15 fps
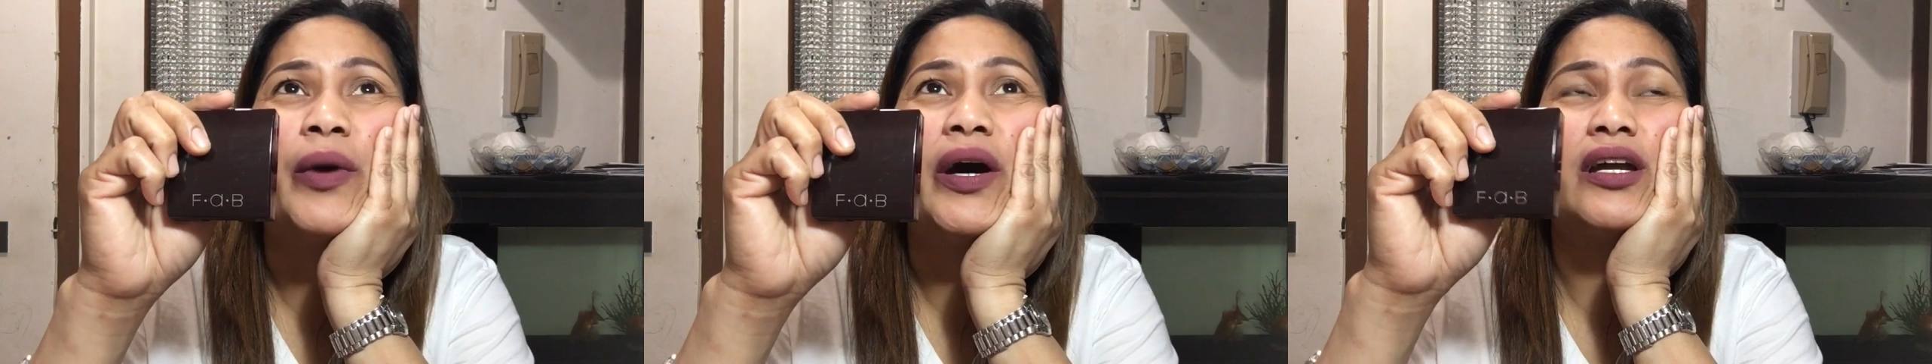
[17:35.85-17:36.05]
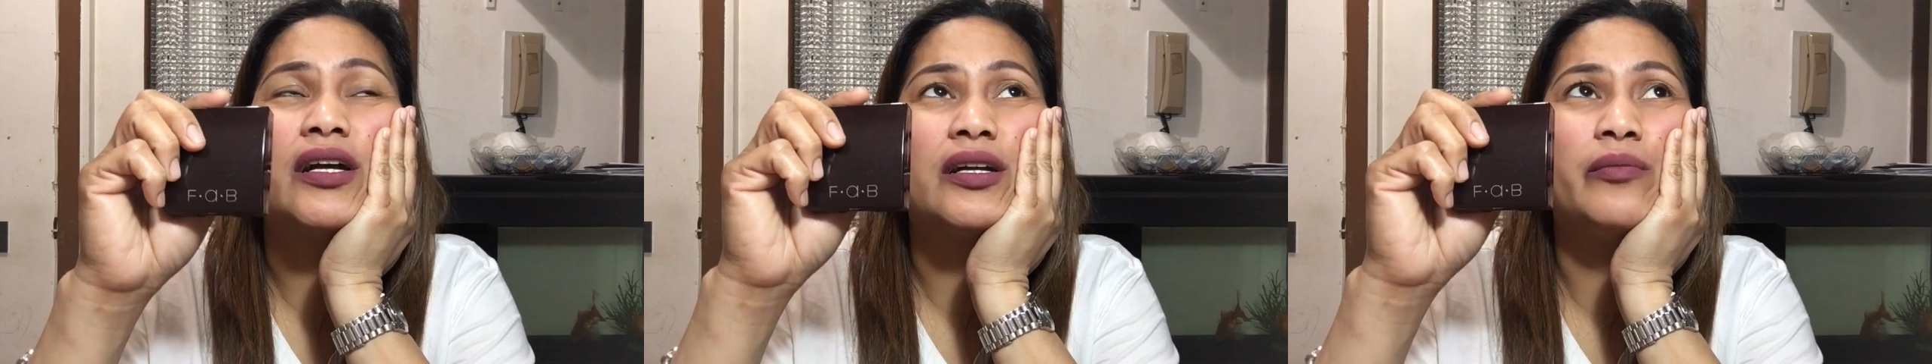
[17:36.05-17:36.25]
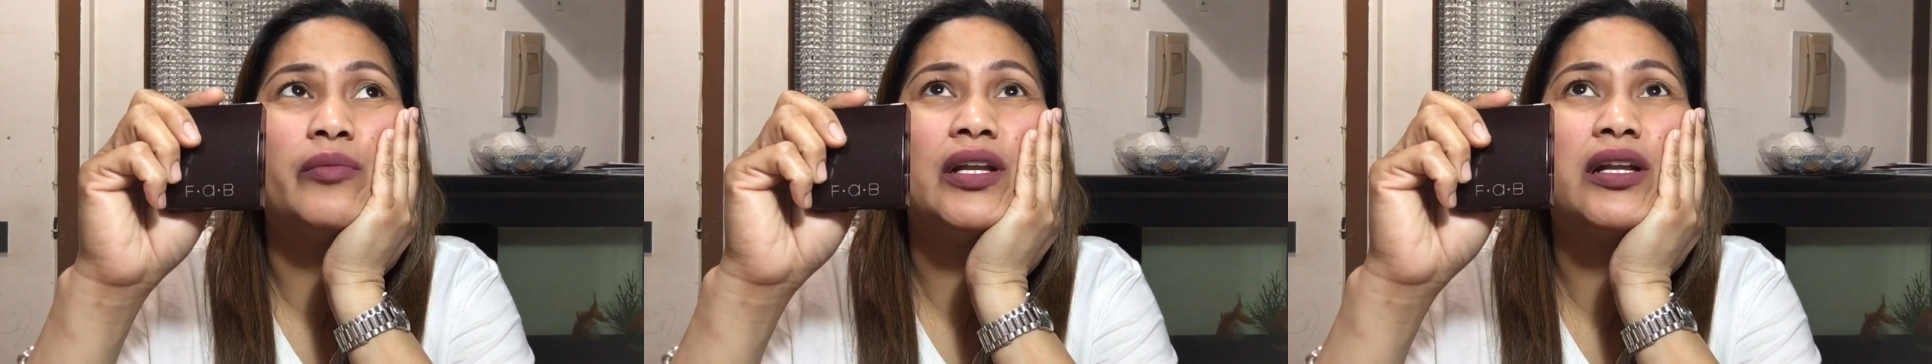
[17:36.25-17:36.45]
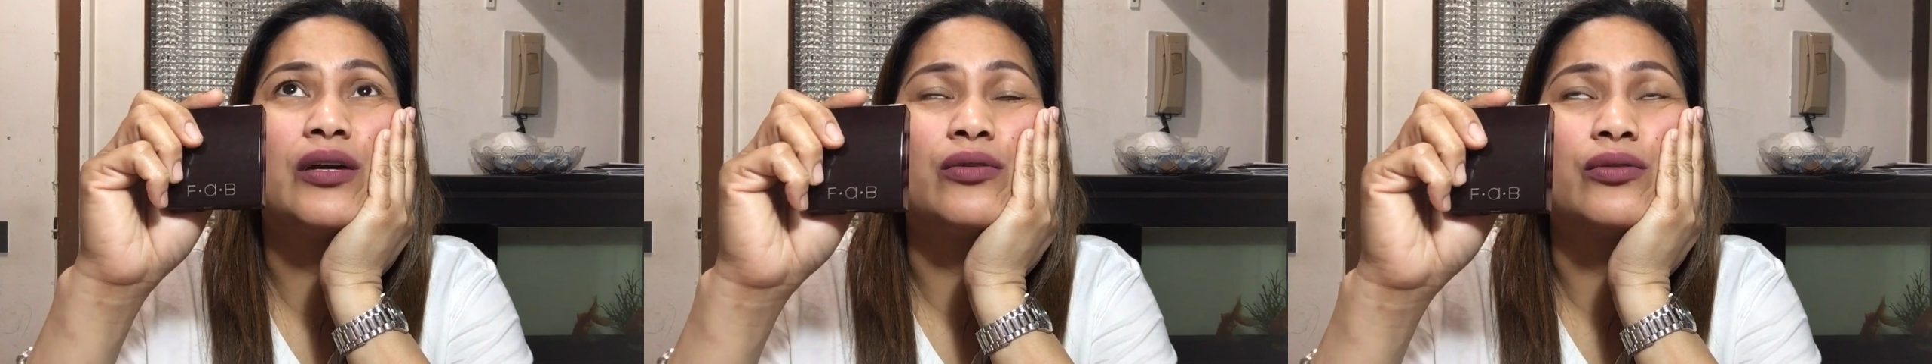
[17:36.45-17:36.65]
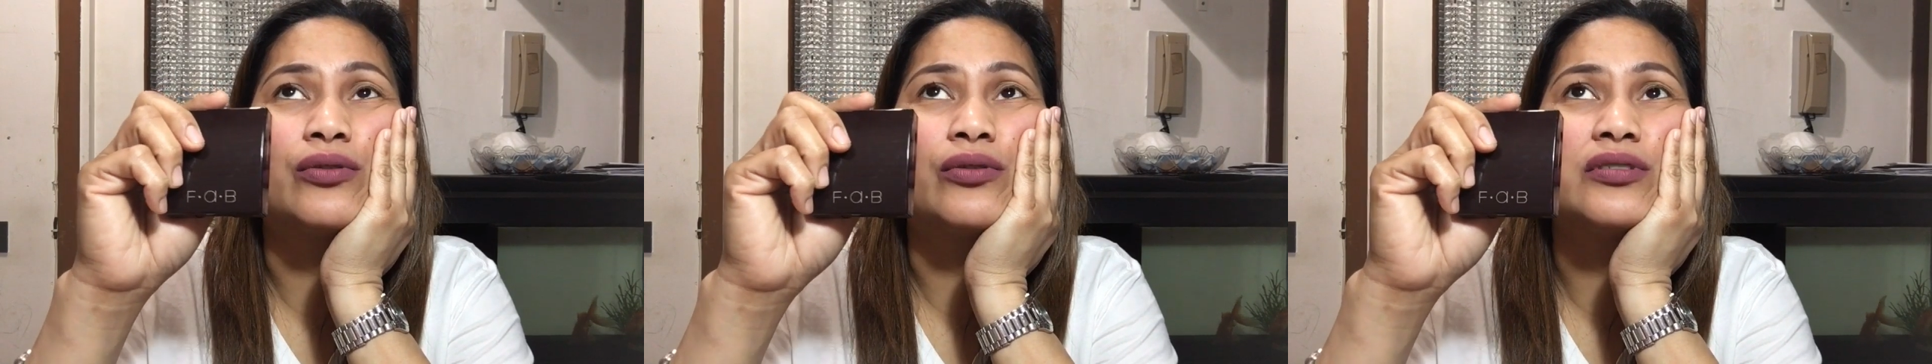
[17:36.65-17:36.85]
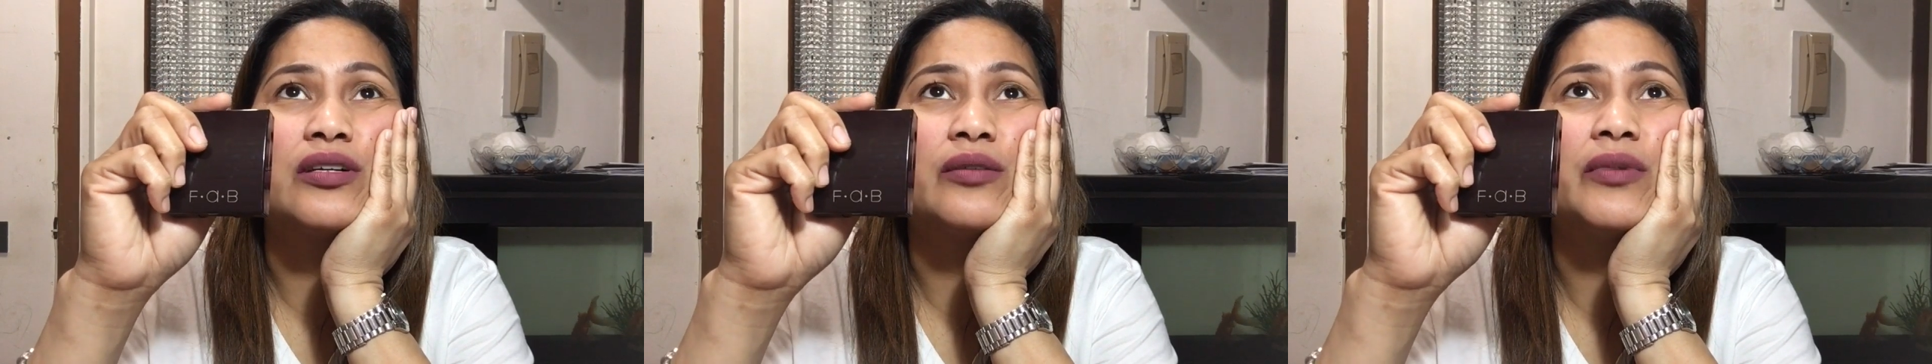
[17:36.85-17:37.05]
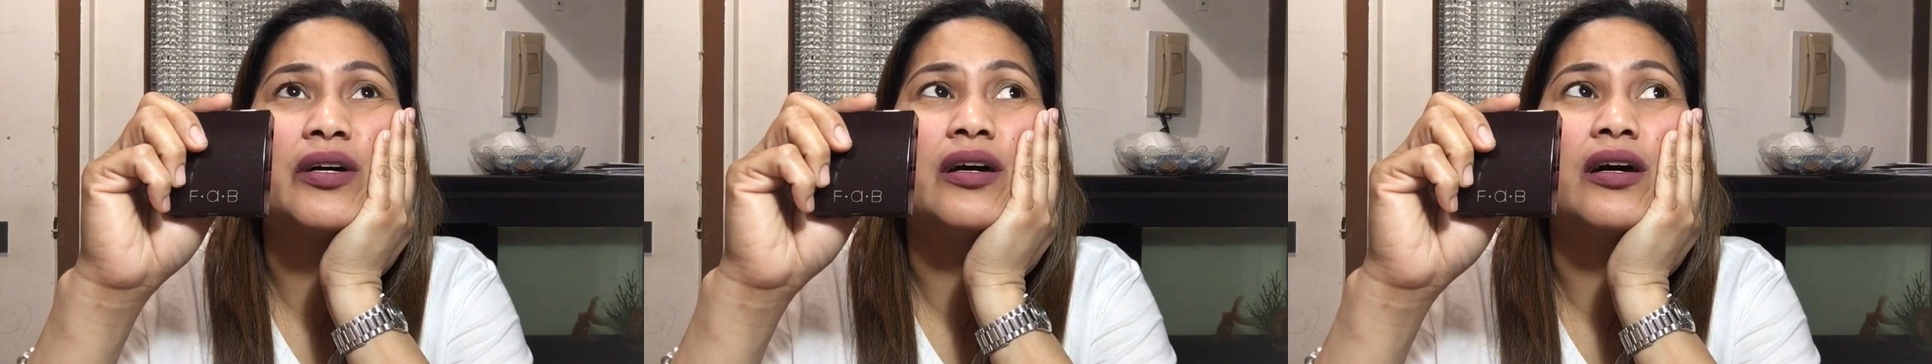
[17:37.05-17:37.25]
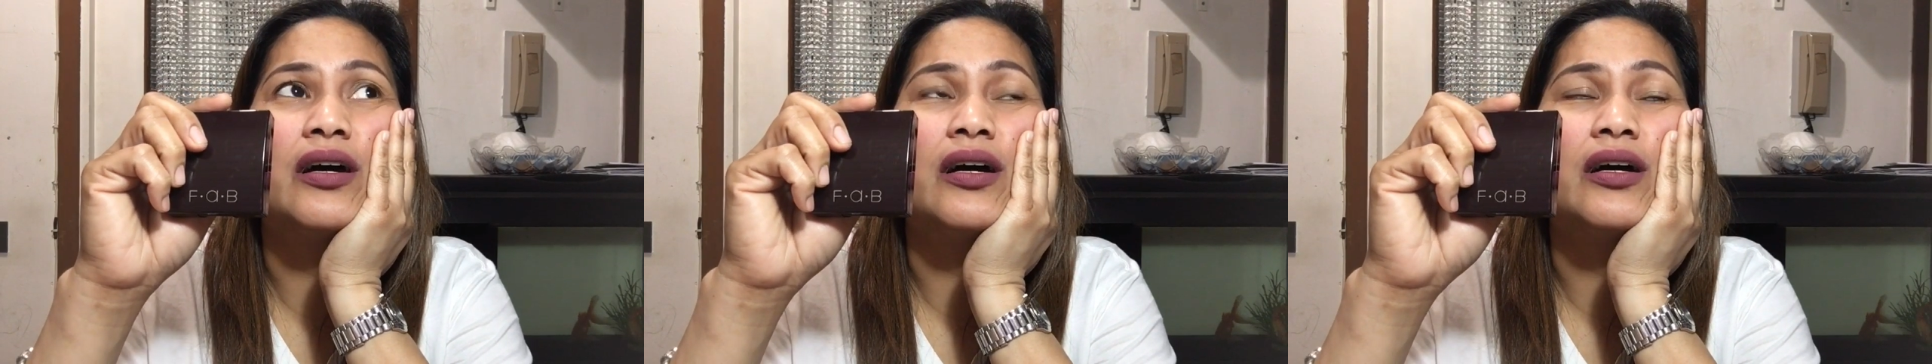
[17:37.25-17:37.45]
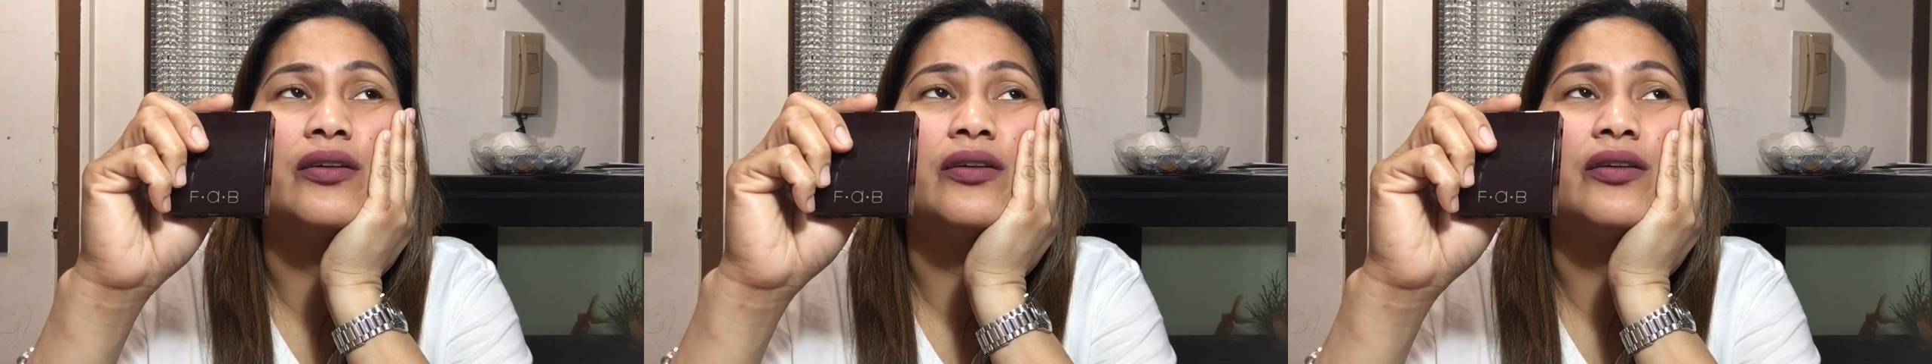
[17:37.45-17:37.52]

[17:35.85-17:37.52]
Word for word: Parang nabili ko to sa mga